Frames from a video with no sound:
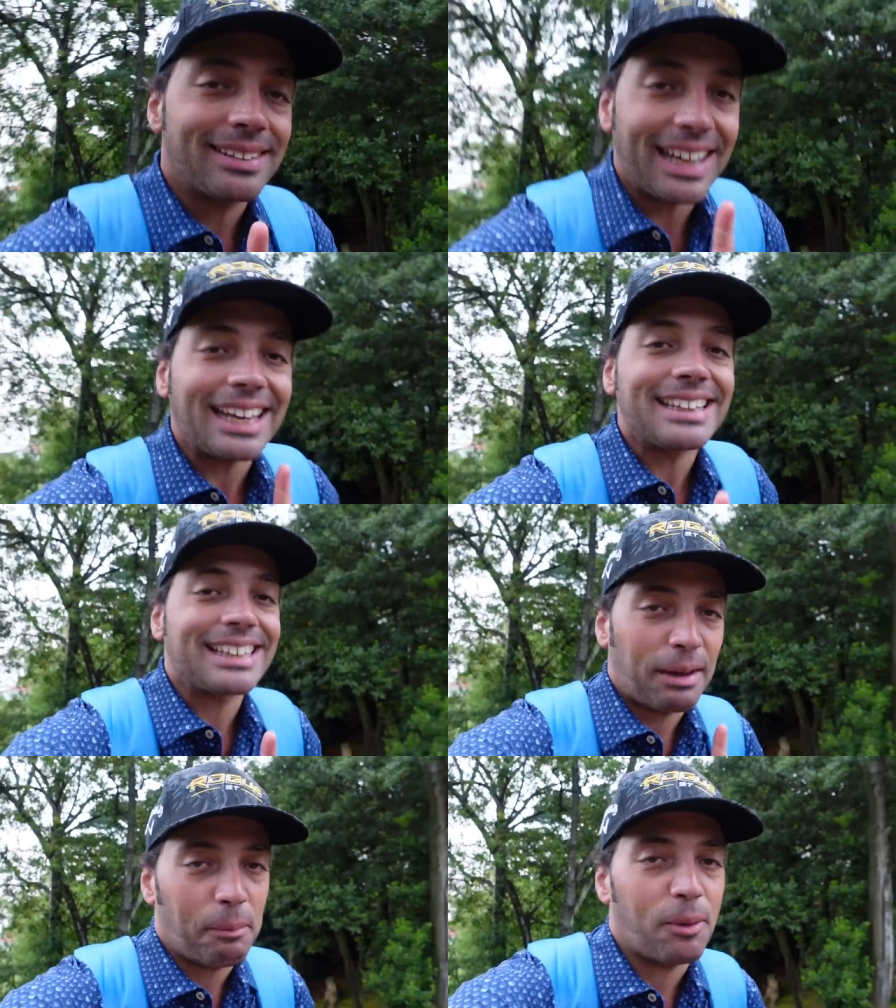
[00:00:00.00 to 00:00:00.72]
très
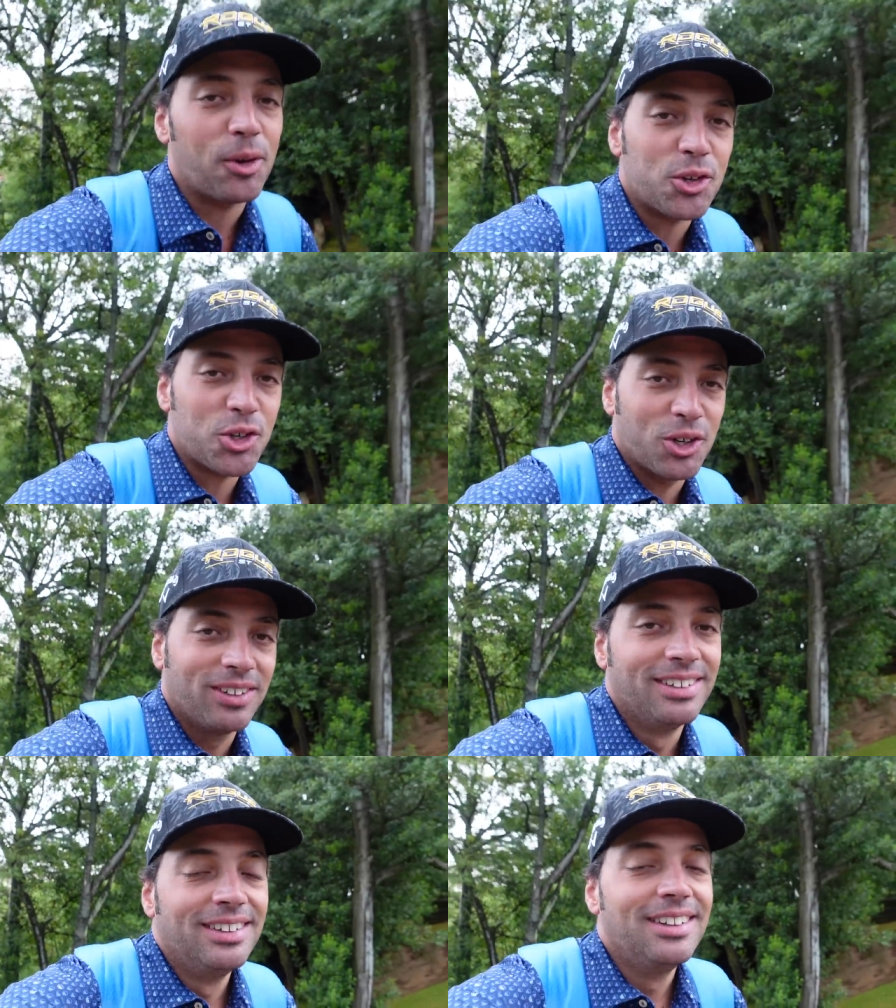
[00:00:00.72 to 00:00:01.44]
très proche
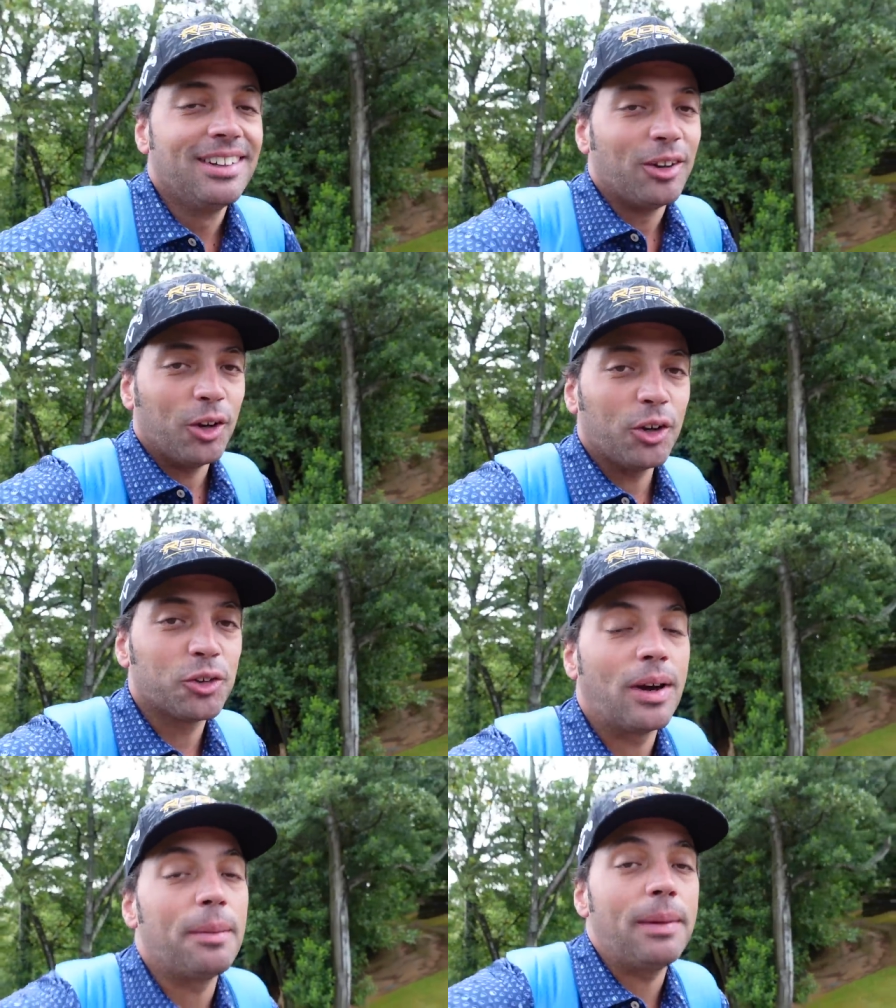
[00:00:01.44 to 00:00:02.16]
euh,
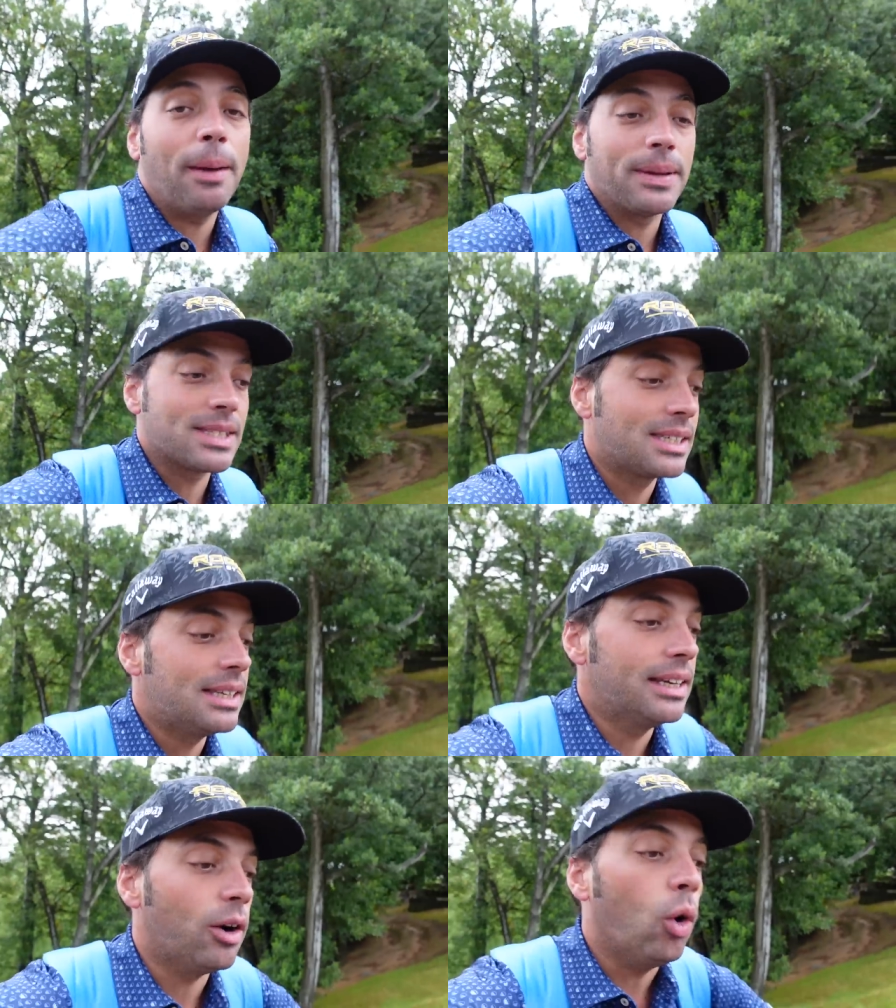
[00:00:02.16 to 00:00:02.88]
de la mer, parce
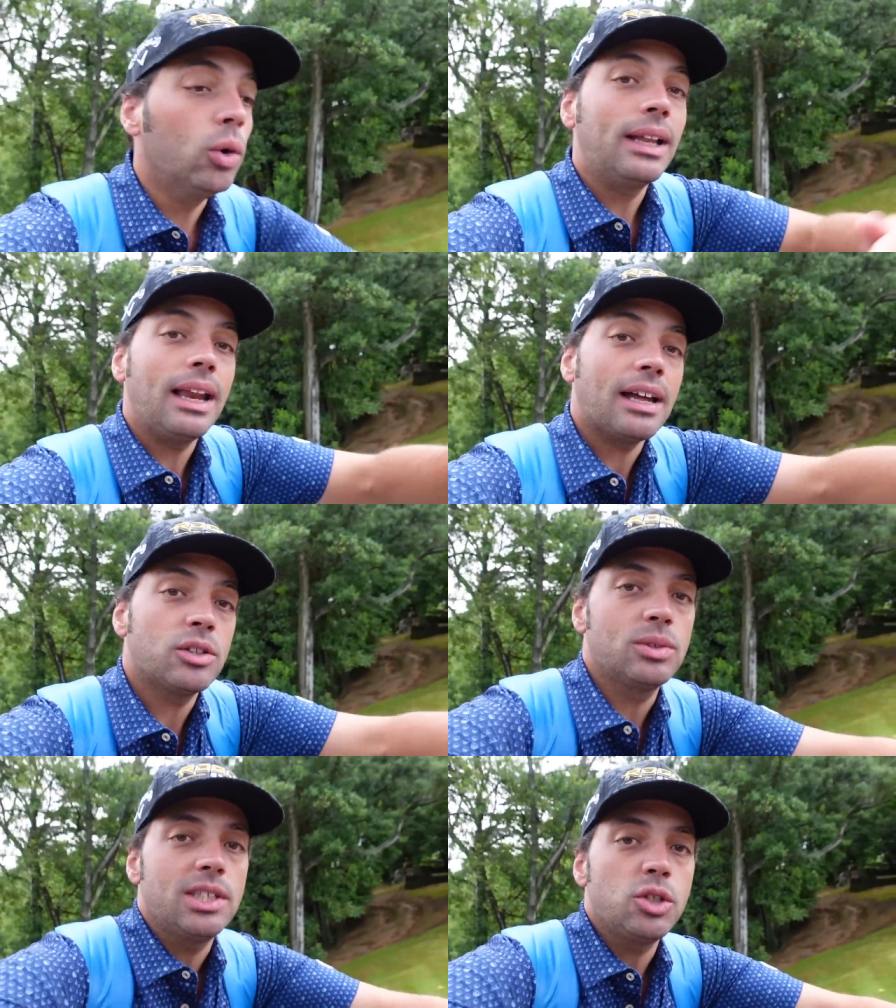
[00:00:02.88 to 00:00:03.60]
qu'il est au-delà
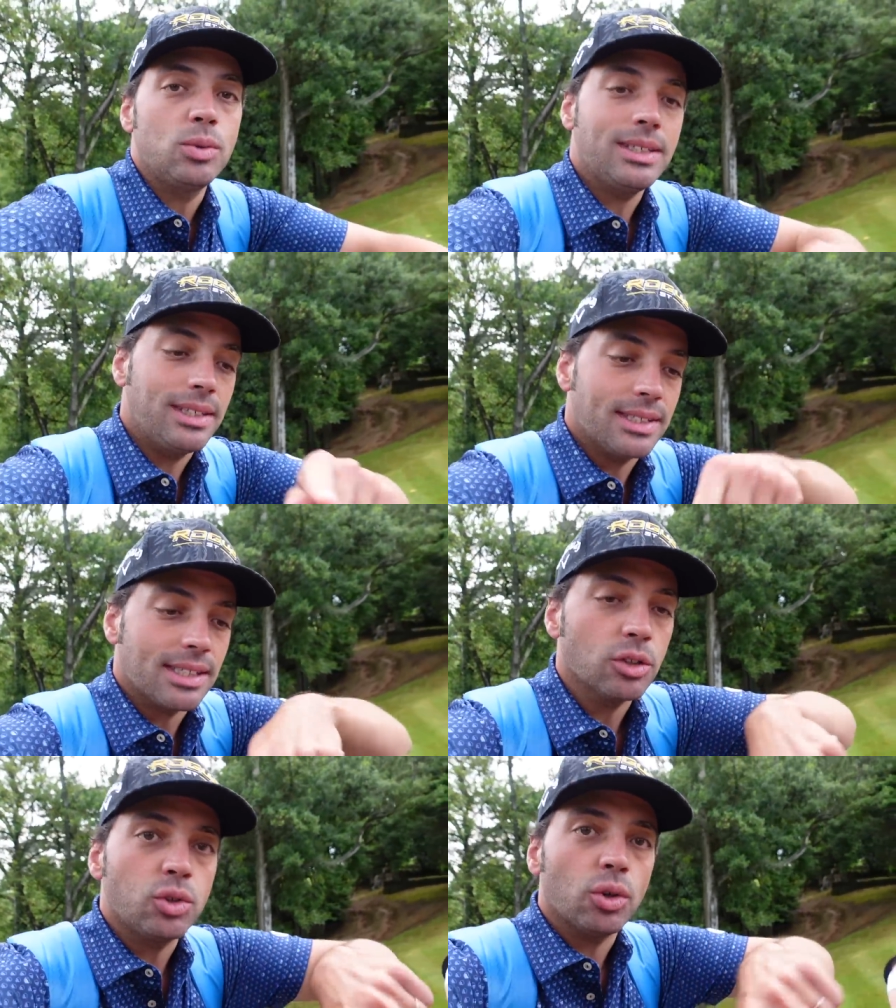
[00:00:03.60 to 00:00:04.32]
du 18, il
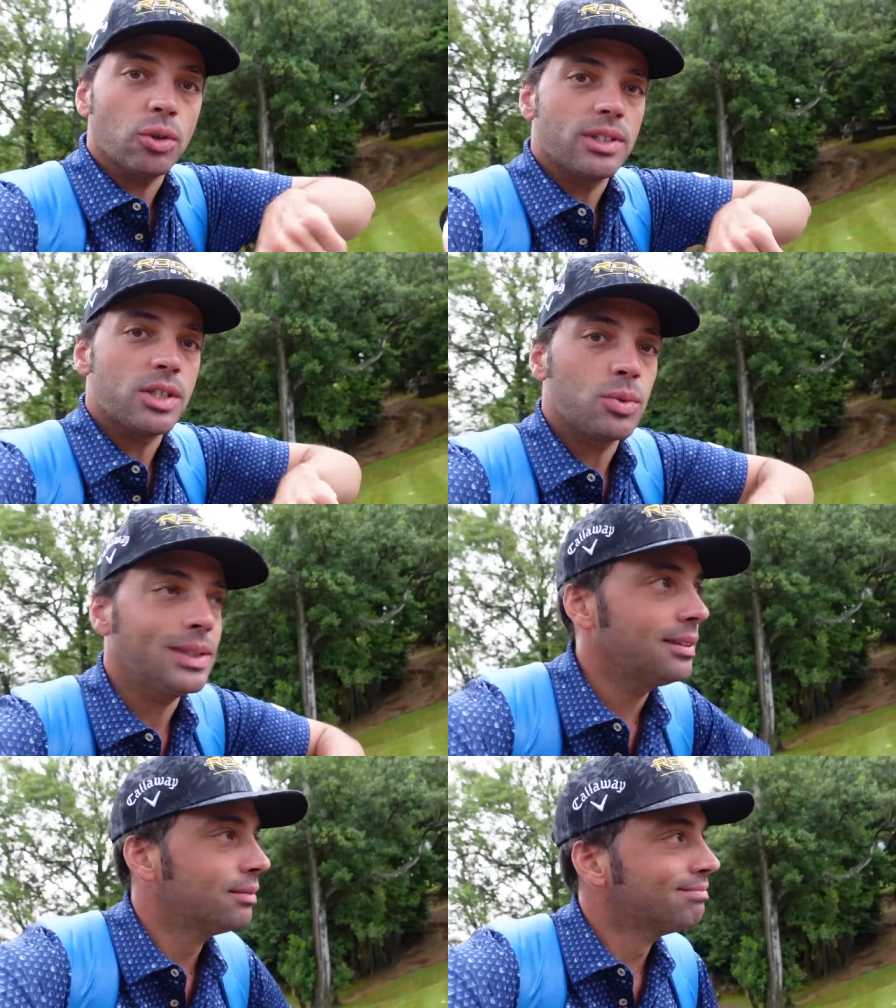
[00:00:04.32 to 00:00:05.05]
ceinture le
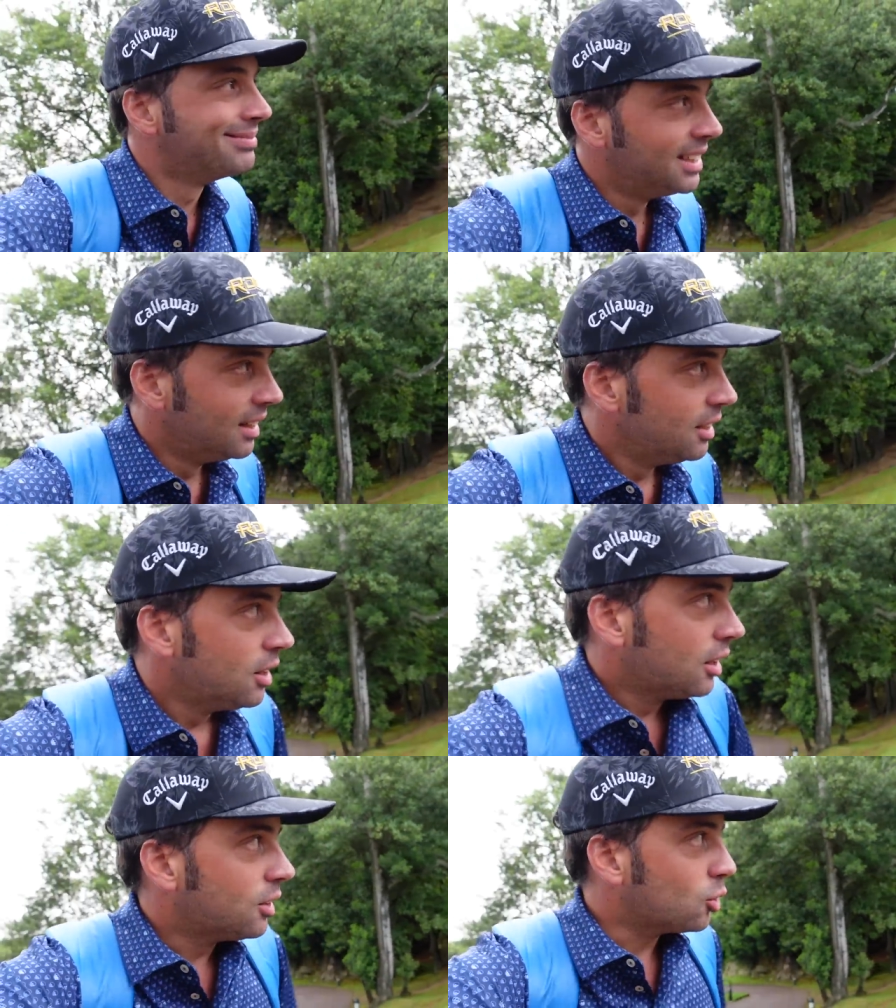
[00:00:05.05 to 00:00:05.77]
18.
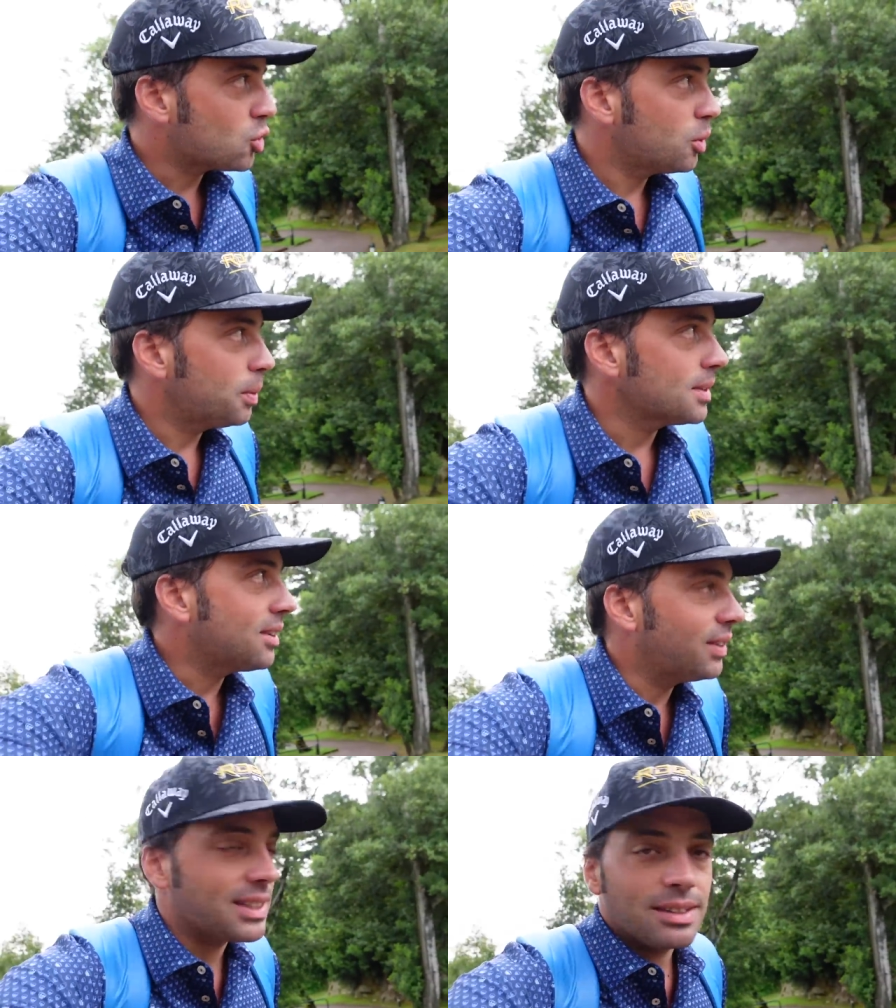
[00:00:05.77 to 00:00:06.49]
Donc je pense
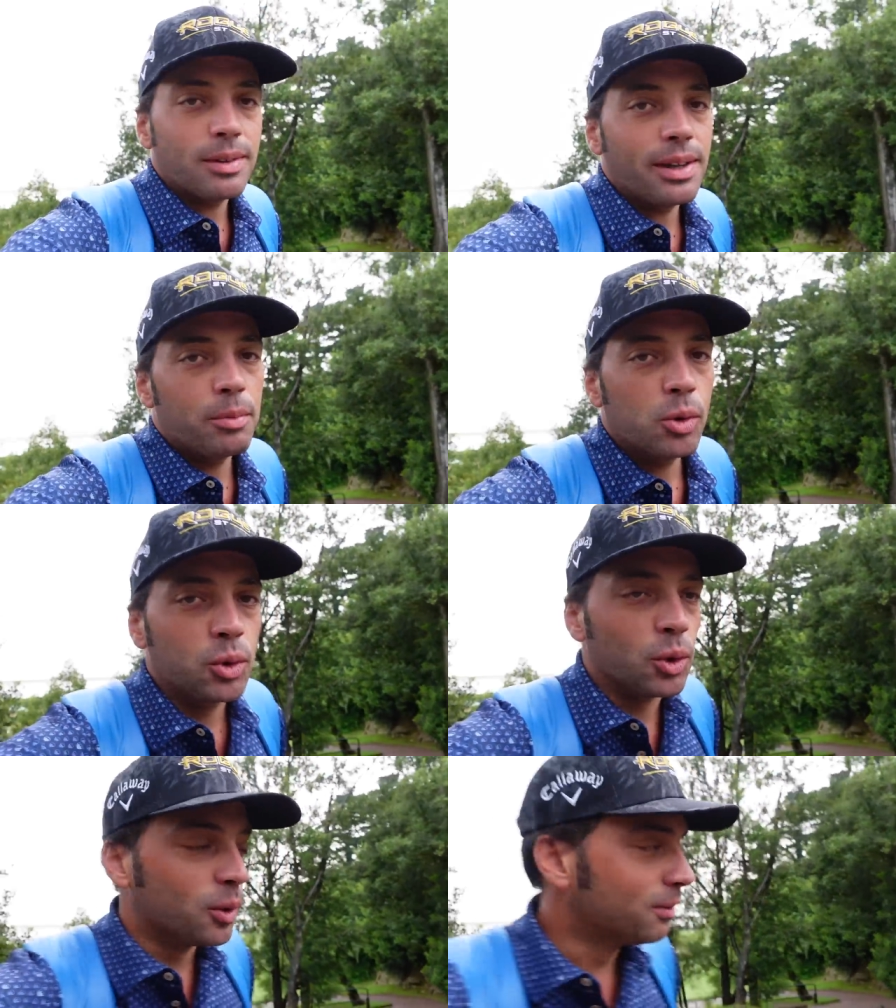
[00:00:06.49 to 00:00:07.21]
qu'effectivement, il y a beaucoup d'eau.